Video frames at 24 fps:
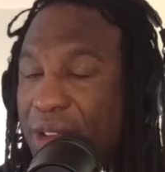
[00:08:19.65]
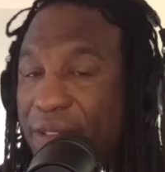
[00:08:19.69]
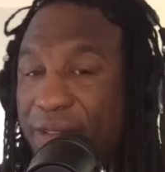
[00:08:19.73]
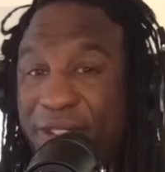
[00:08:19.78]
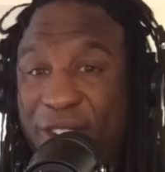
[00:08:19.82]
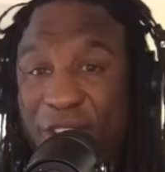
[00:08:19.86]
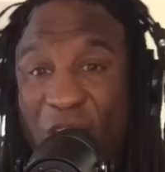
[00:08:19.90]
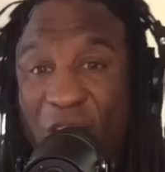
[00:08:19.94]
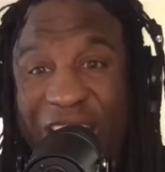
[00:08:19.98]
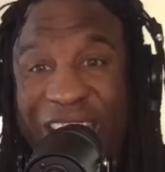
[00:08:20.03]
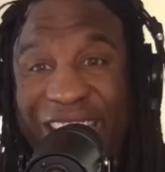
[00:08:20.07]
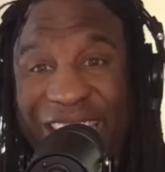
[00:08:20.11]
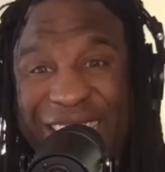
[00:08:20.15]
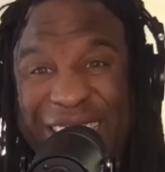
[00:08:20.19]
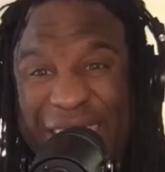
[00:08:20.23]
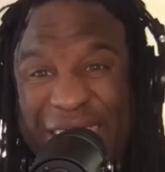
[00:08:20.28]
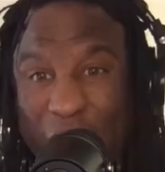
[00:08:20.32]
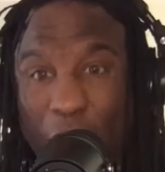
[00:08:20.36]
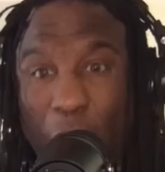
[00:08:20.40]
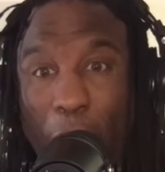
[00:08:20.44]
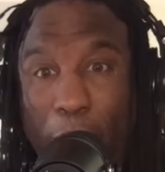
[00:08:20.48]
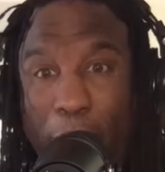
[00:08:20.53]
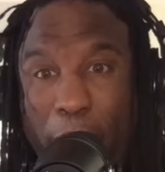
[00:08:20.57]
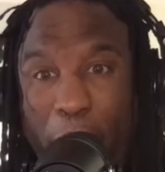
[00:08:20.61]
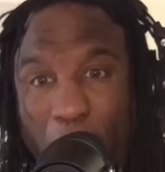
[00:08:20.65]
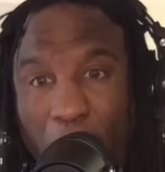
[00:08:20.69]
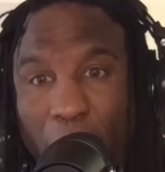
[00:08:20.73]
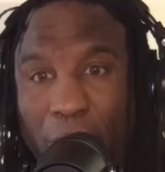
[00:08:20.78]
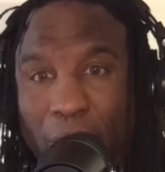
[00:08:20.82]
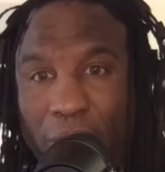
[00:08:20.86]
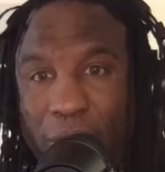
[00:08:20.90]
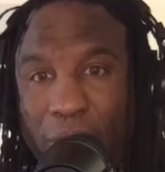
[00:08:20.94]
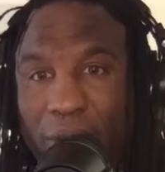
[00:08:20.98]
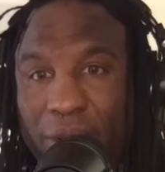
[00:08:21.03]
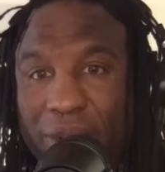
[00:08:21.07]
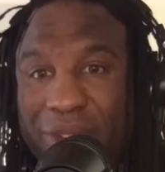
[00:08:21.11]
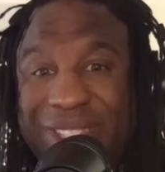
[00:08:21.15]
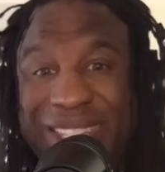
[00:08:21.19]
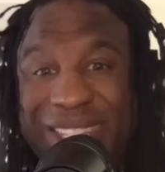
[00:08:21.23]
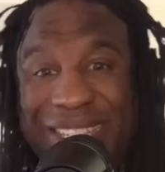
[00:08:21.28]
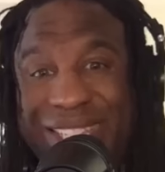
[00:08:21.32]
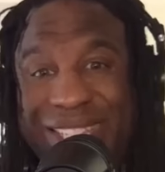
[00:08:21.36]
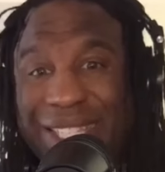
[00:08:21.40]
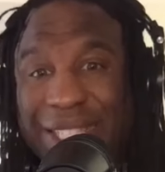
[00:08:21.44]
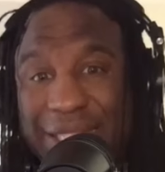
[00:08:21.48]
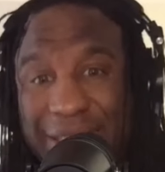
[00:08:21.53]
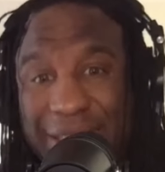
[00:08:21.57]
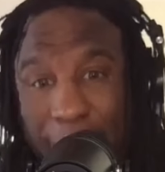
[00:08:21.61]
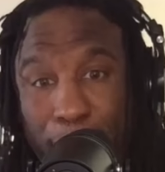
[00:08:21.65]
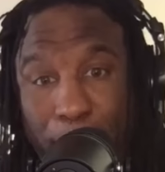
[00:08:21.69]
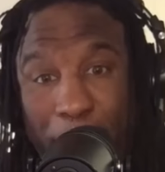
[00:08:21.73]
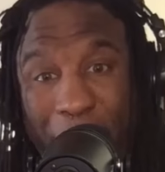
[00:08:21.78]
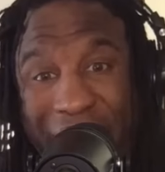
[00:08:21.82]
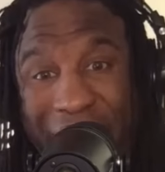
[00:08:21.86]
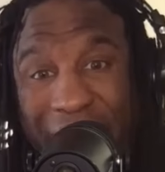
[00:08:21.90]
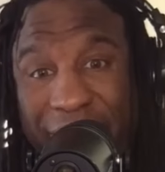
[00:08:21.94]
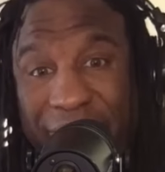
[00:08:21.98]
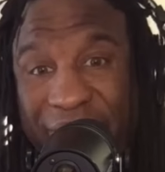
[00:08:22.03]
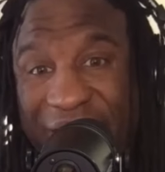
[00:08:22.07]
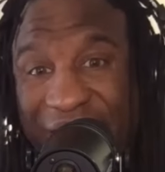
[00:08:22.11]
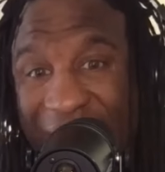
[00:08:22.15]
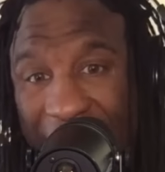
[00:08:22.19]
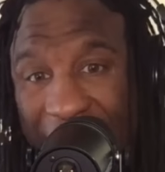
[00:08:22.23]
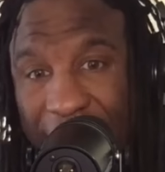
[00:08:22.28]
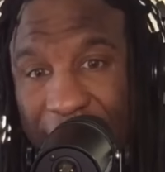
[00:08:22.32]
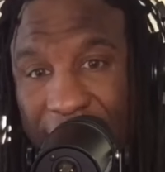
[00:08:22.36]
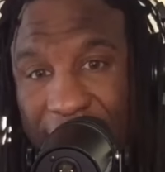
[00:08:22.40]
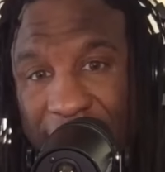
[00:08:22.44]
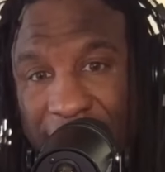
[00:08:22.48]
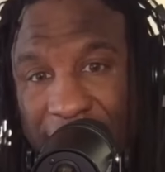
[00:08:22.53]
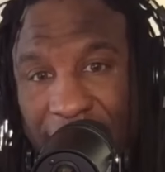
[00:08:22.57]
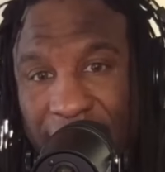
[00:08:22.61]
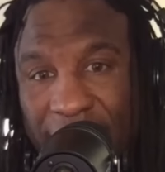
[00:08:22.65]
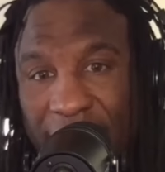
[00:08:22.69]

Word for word: Floride sont bons. Tu sais, c'est pas évident, là.